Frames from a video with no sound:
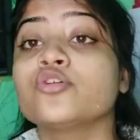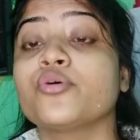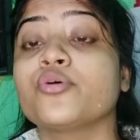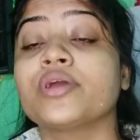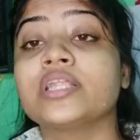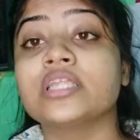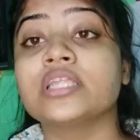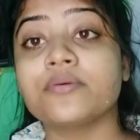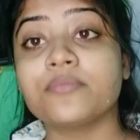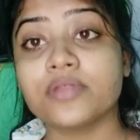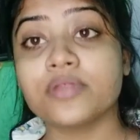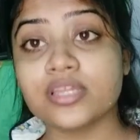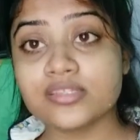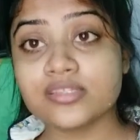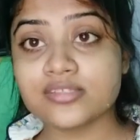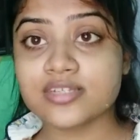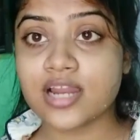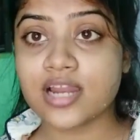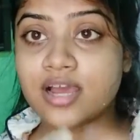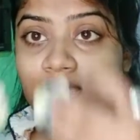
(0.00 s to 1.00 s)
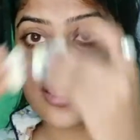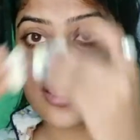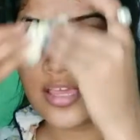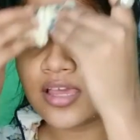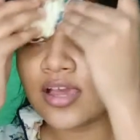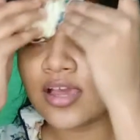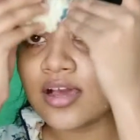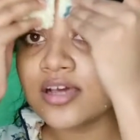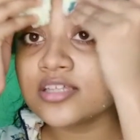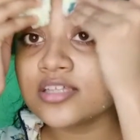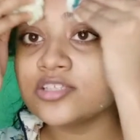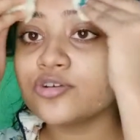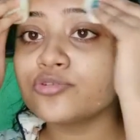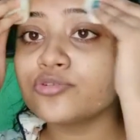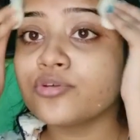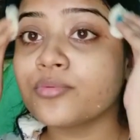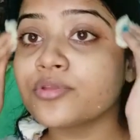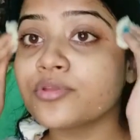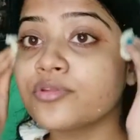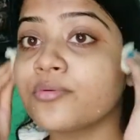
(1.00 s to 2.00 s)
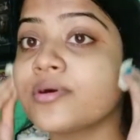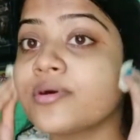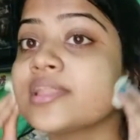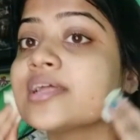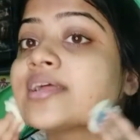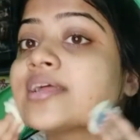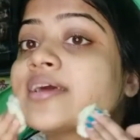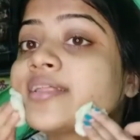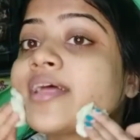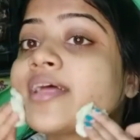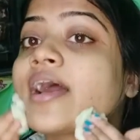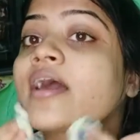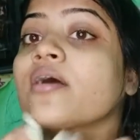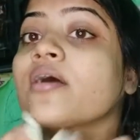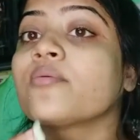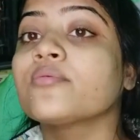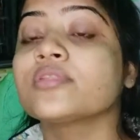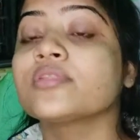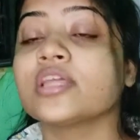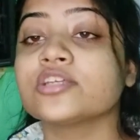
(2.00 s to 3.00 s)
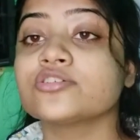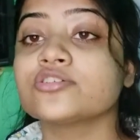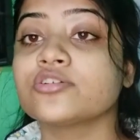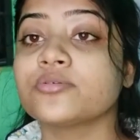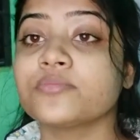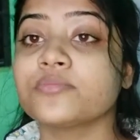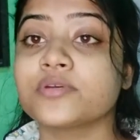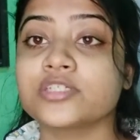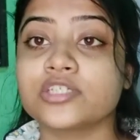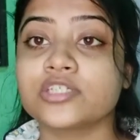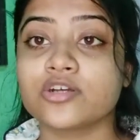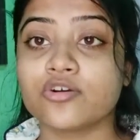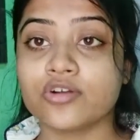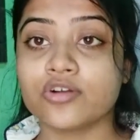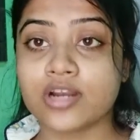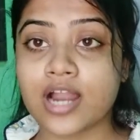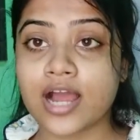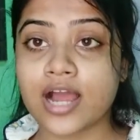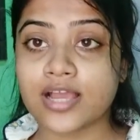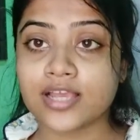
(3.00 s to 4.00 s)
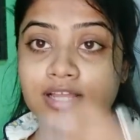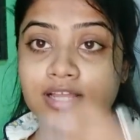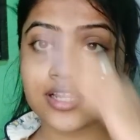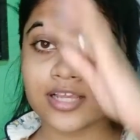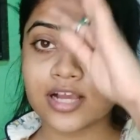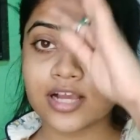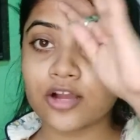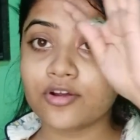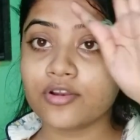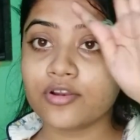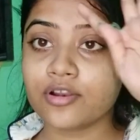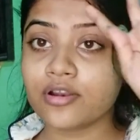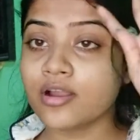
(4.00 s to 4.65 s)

টোয়েন্টি মিনিটস রাখি যেহেতু আমি তোমাদেরকে দেখাবো তাই জন্য বেশিক্ষণ রাখিনি কারণ